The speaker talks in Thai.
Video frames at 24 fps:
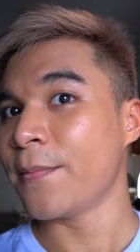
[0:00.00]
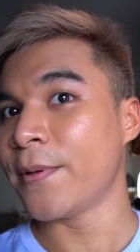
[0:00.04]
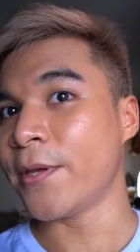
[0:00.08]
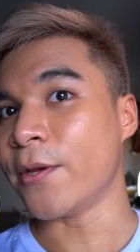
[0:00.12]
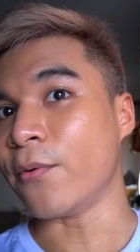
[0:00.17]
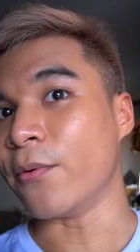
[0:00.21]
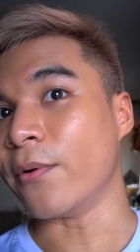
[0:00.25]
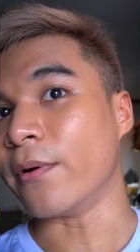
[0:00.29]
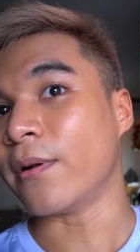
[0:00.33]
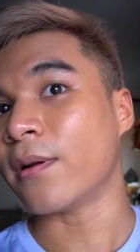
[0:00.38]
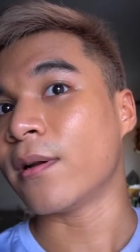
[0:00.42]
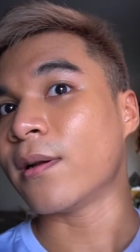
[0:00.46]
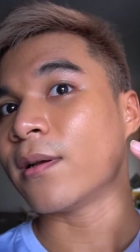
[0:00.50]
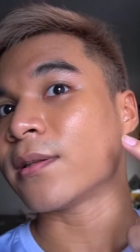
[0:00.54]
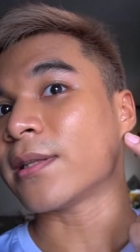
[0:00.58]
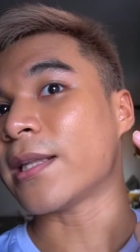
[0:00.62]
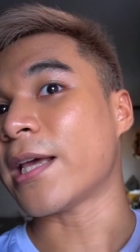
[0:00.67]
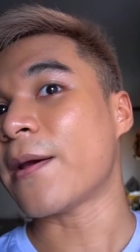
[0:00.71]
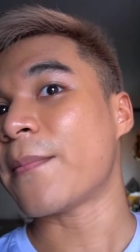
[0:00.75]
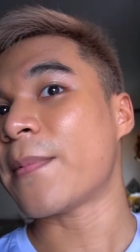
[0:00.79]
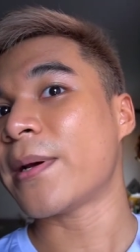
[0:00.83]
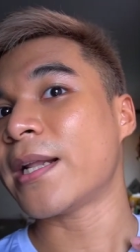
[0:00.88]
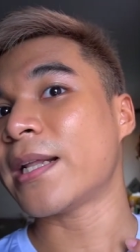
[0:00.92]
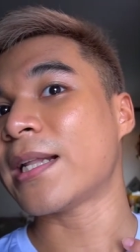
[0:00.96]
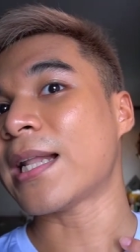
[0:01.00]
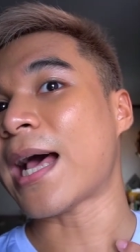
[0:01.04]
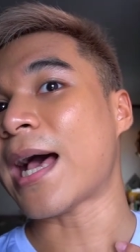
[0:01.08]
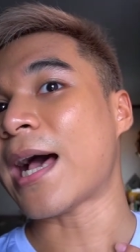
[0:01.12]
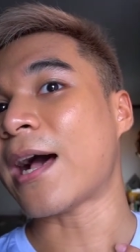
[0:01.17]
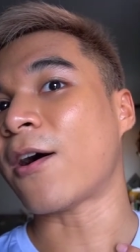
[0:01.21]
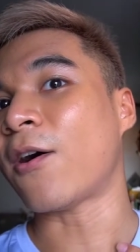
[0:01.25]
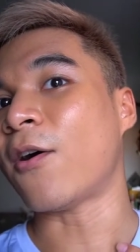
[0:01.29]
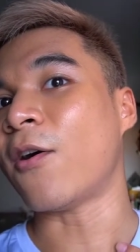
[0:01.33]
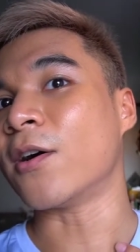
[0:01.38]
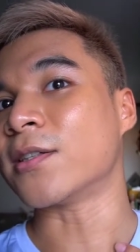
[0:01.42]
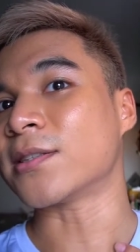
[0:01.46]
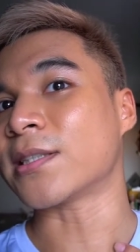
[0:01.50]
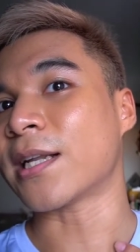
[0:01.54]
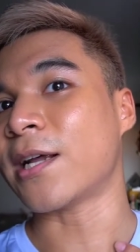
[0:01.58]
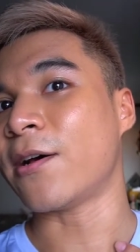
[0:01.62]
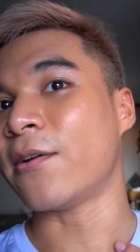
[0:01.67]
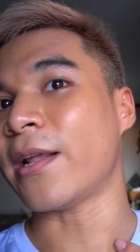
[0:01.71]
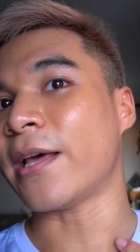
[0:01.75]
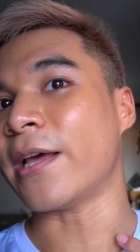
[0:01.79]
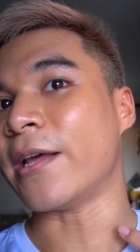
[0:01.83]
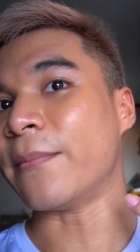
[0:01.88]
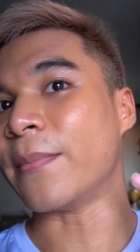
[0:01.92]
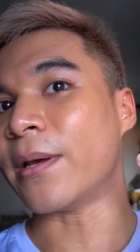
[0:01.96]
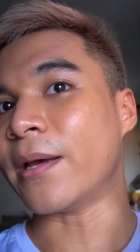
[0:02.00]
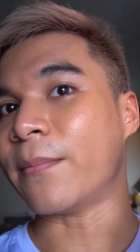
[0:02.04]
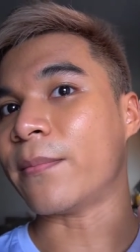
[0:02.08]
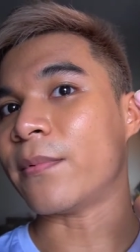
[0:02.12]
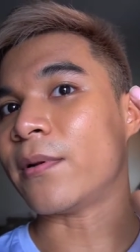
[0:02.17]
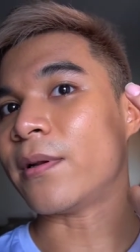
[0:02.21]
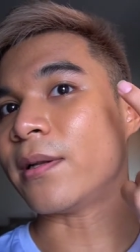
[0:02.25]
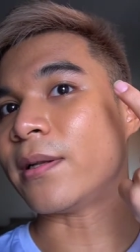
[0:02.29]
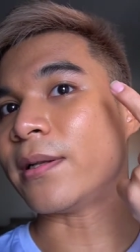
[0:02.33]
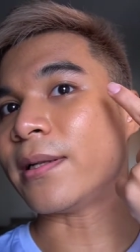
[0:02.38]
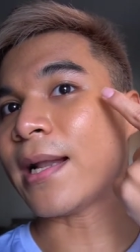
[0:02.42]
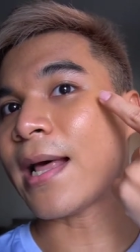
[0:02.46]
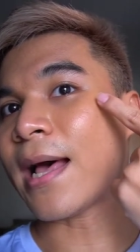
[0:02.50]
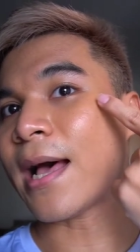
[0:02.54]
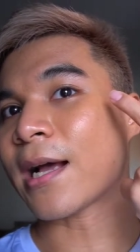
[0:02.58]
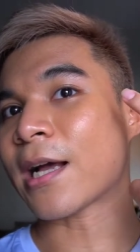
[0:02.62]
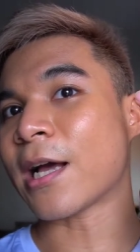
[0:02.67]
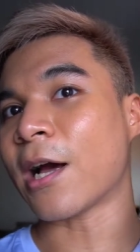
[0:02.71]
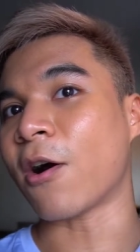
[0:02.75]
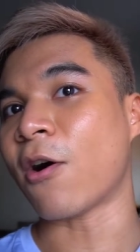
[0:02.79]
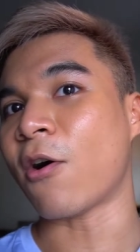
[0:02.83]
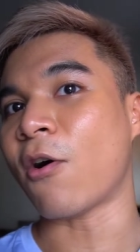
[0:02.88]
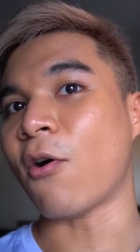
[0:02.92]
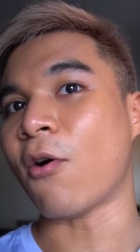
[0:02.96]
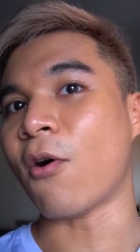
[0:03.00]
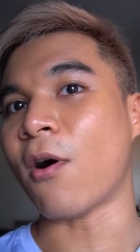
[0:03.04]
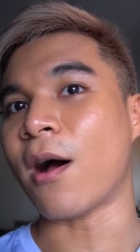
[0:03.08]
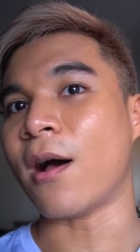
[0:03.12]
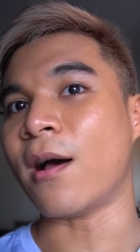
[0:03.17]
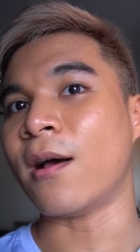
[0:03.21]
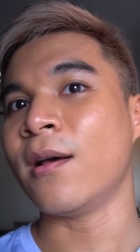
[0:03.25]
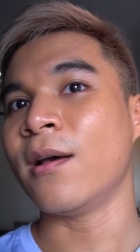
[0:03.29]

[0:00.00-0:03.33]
ผิวเต้ไม่ได้ทาคอสักเท่าไหร่เห็นไหมหน้ากับคอ